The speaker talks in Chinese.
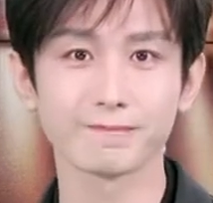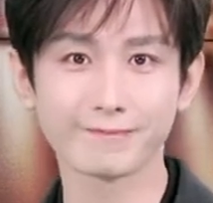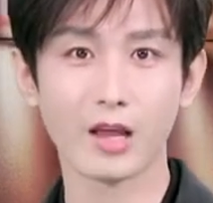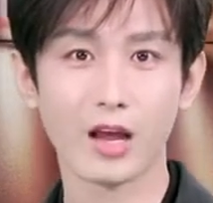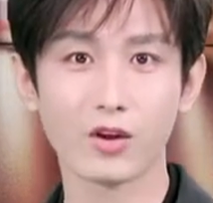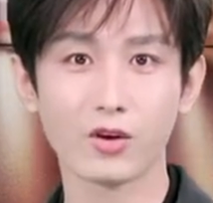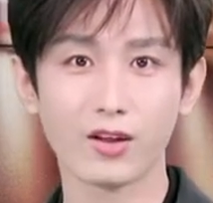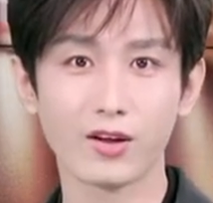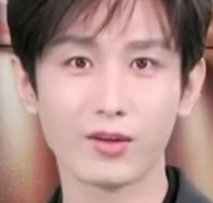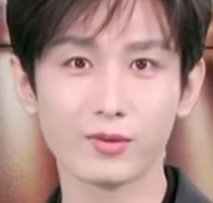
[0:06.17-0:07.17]
Hello
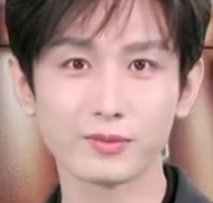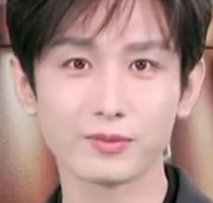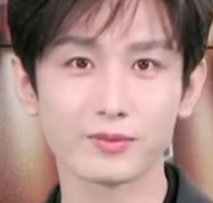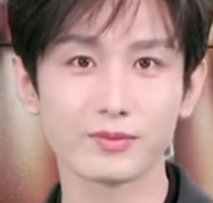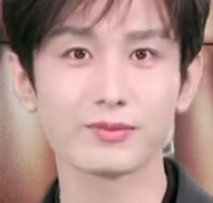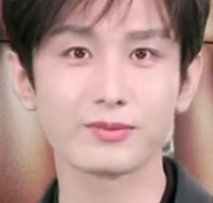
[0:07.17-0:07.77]
Hello，欢迎我们